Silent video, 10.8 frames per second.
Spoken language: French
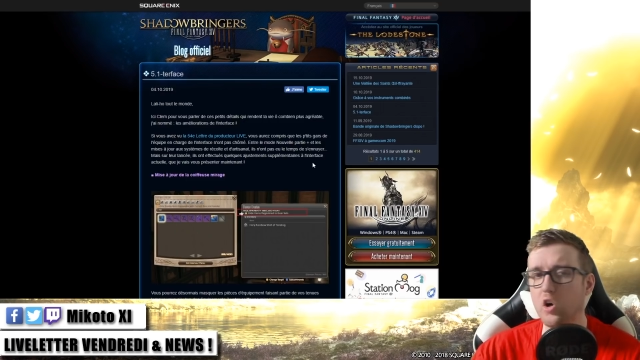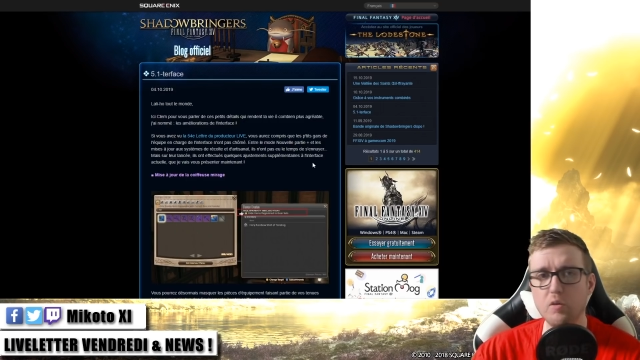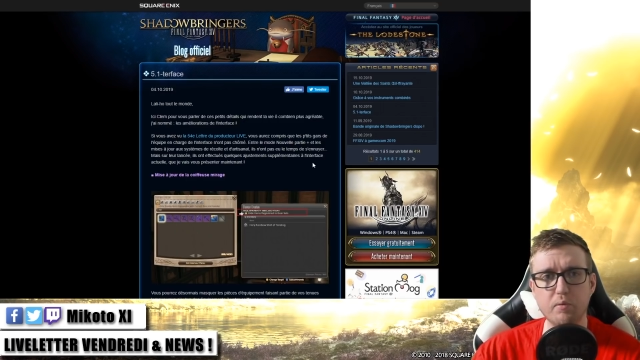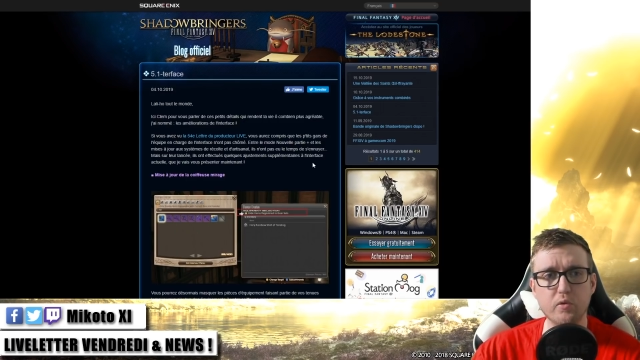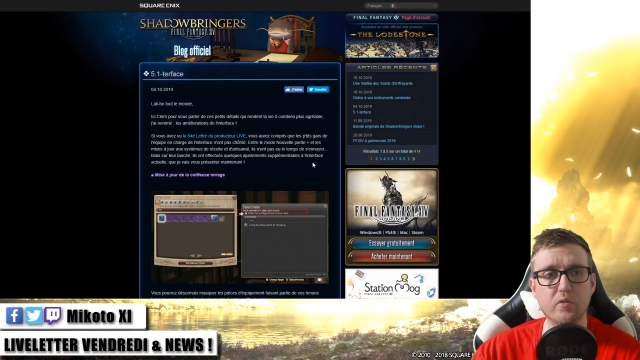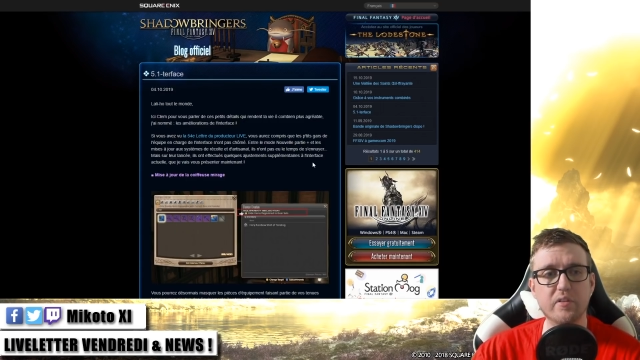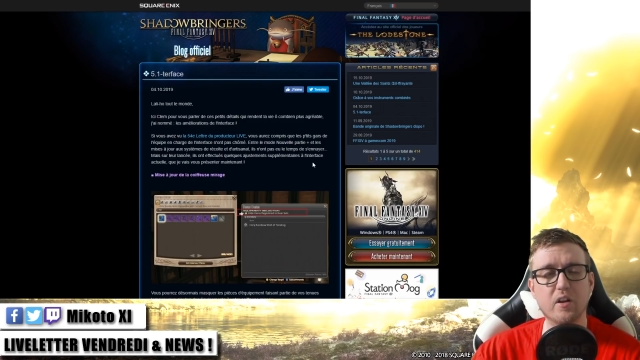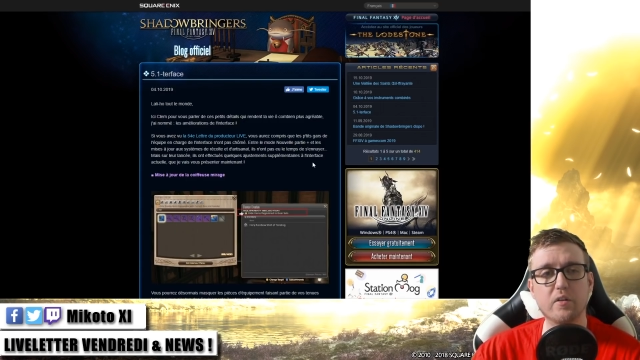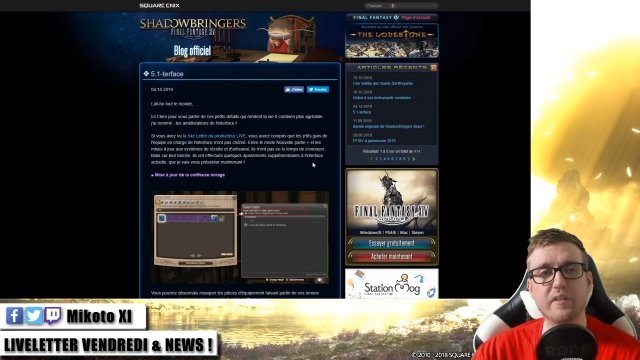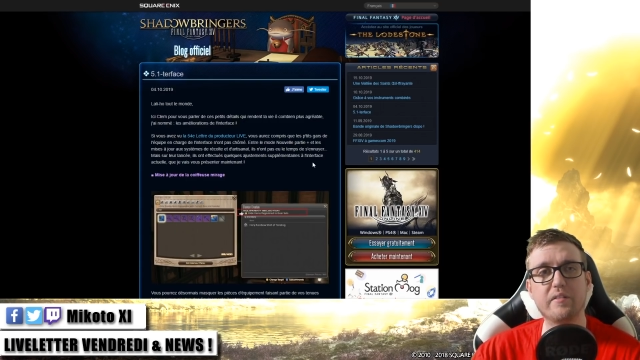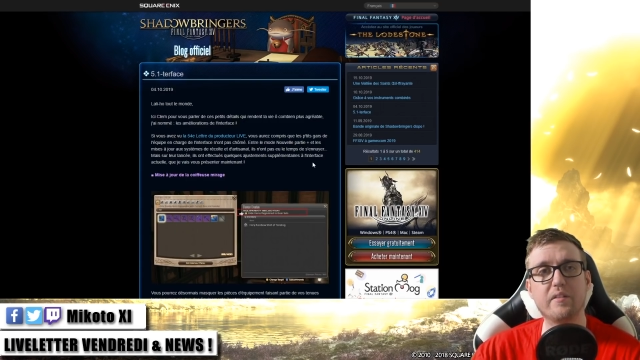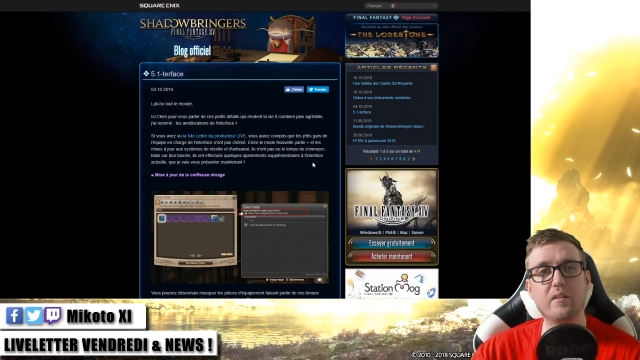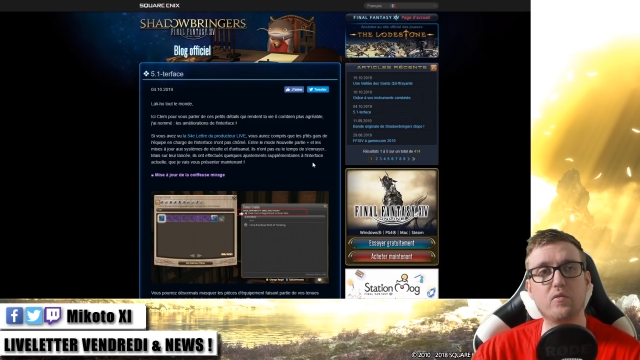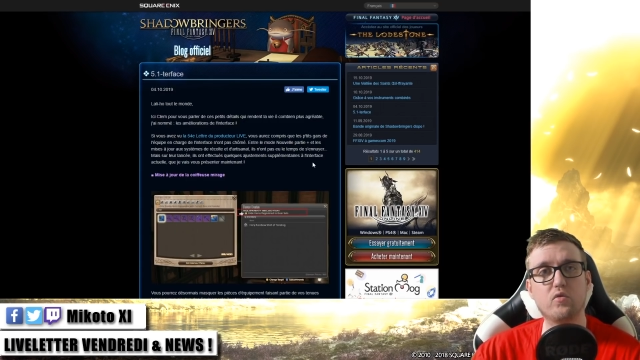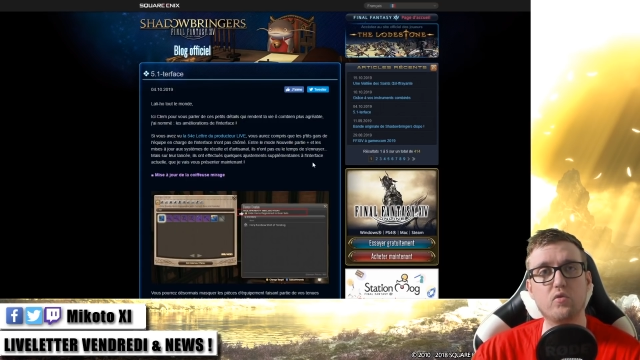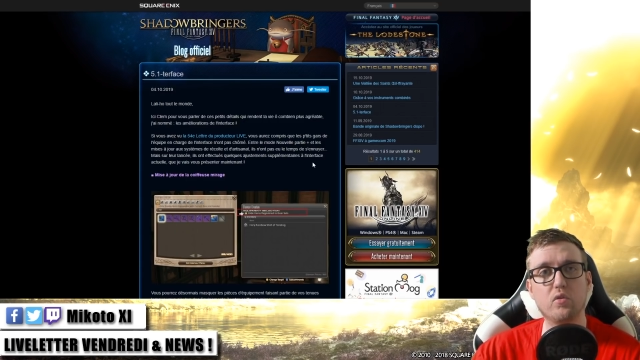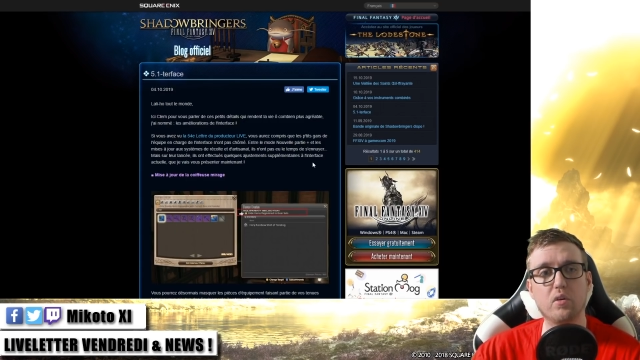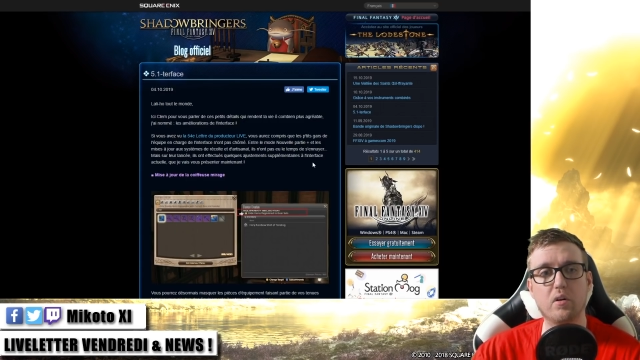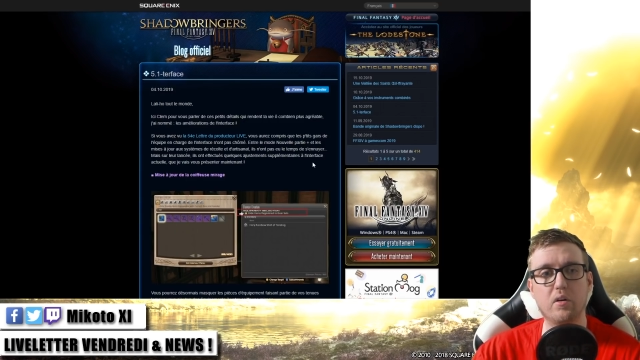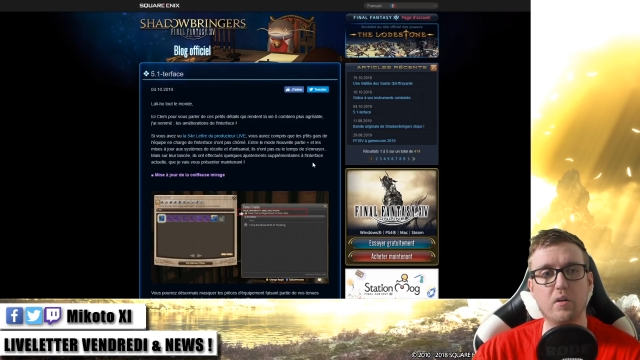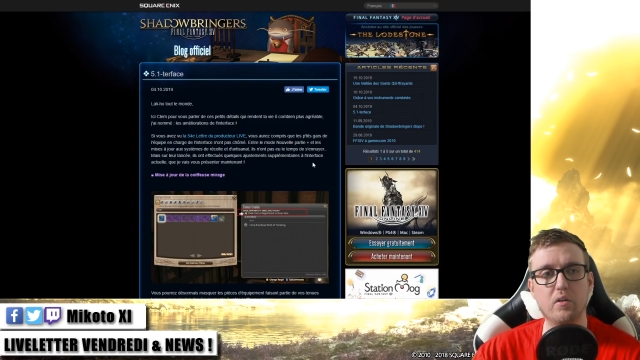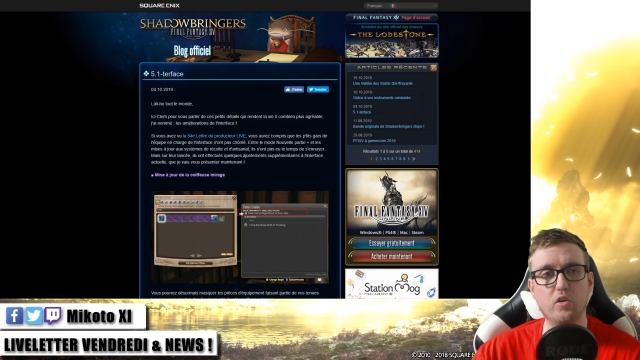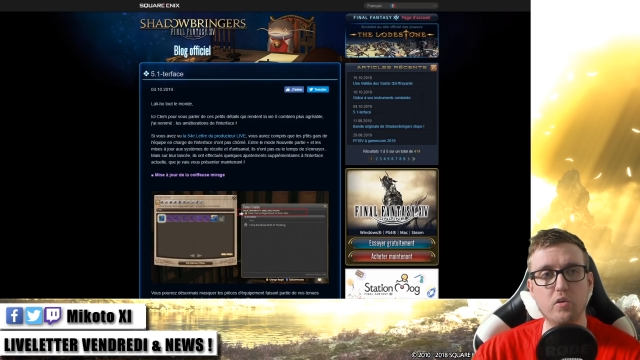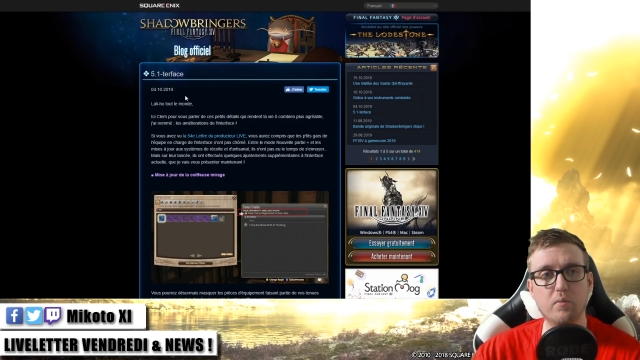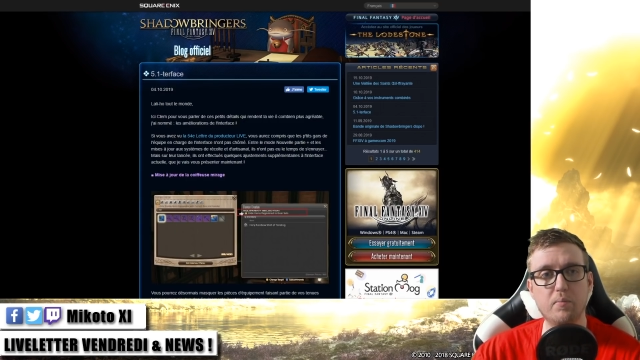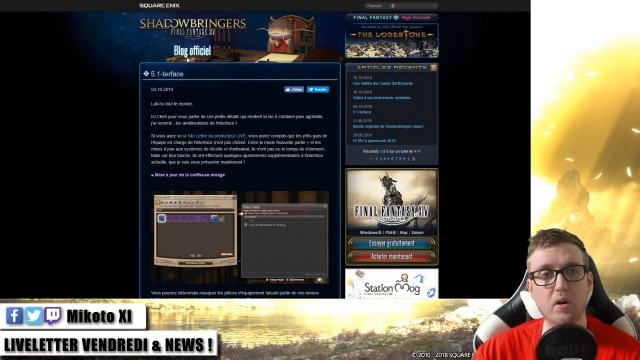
En plus de ça, alors ça c'est sur le